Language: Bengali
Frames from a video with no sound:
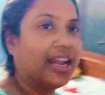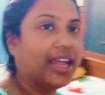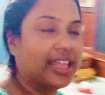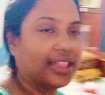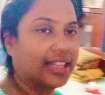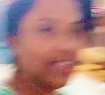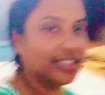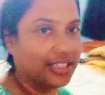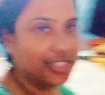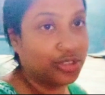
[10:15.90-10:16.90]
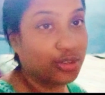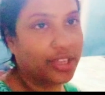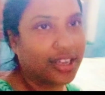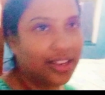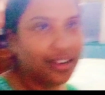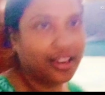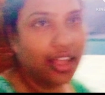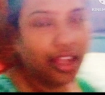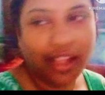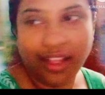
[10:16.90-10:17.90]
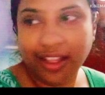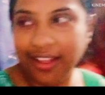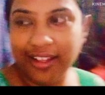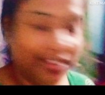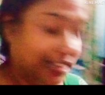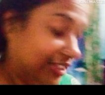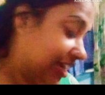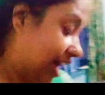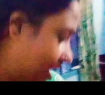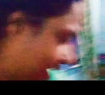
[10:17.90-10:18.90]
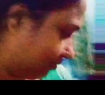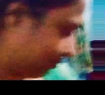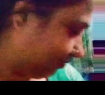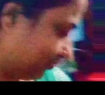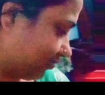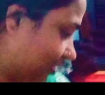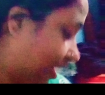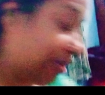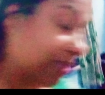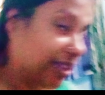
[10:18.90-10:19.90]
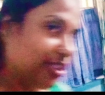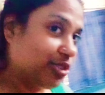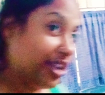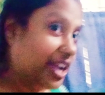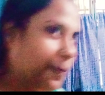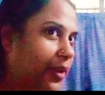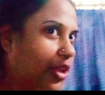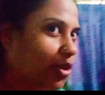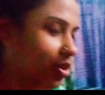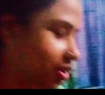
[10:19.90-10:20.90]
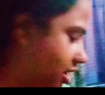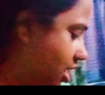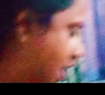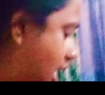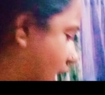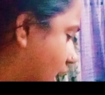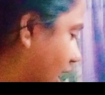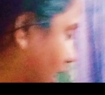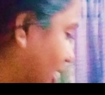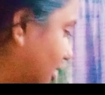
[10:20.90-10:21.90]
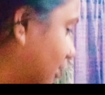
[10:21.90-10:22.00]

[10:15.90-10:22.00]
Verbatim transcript: এতে আছি হিস্টোরিক্যাল কালে টাইমে হিস্টোরিক্যাল পিরিয়ড আর